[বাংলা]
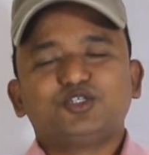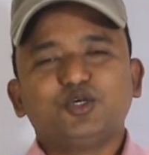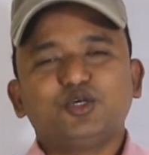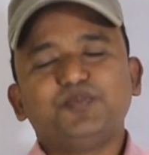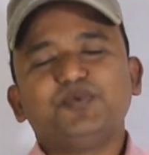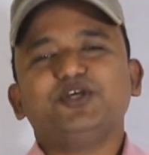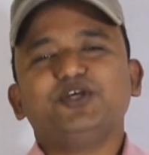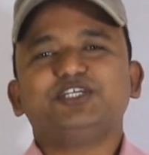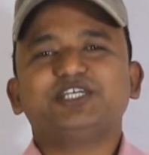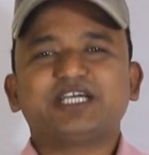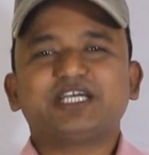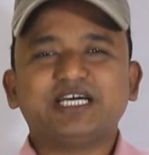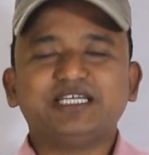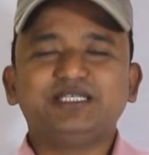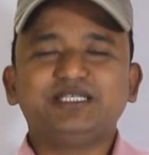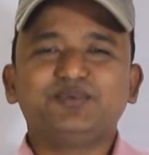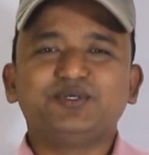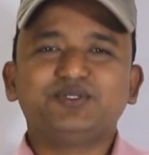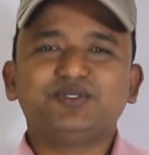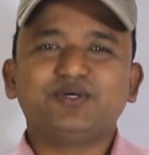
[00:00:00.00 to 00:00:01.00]
সুপ্রিয়
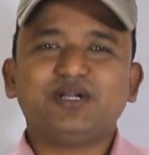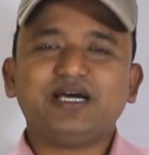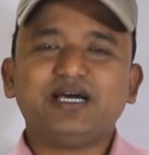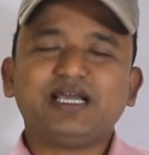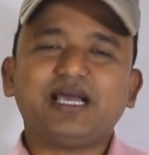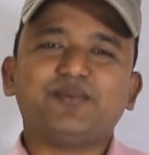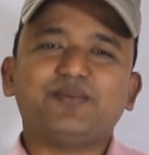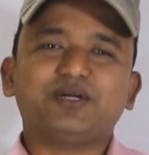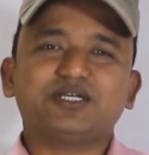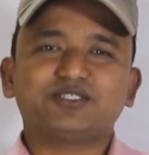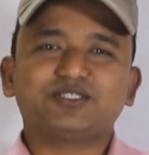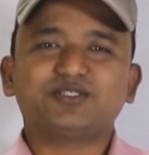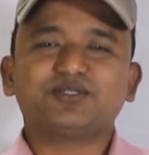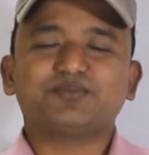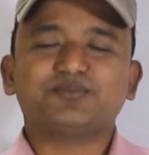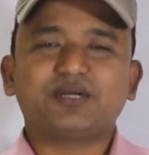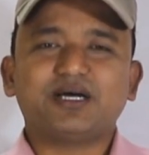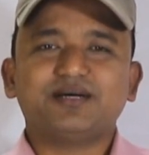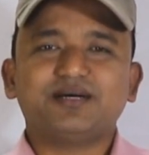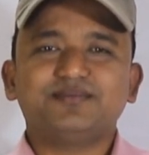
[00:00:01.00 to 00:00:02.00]
শিক্ষার্থী বন্ধুরা কেমন আছো
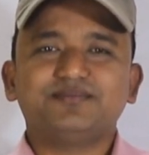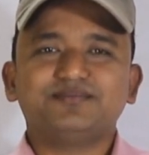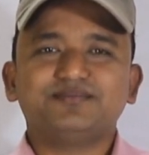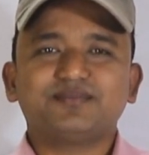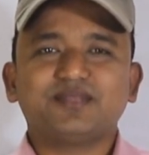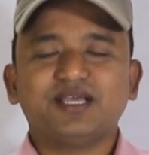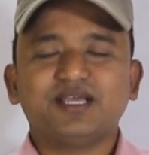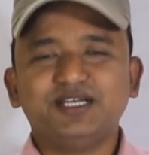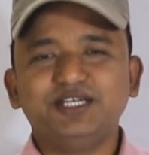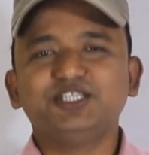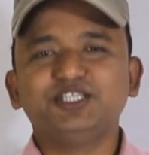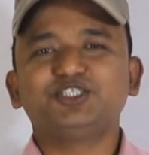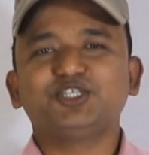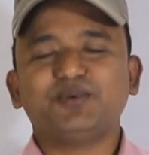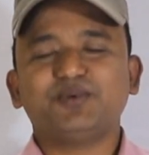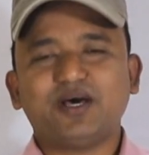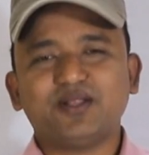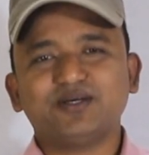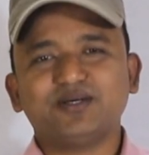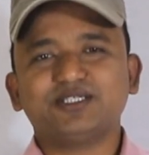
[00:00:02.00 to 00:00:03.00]
তোমরা
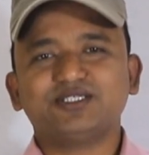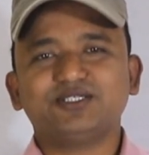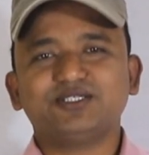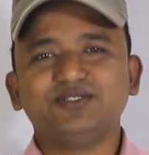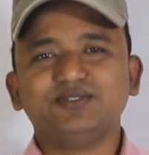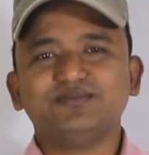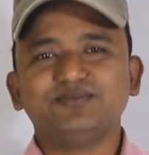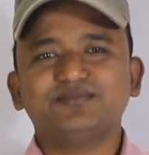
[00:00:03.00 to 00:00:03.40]
নিশ্চয়ই ভালো আছো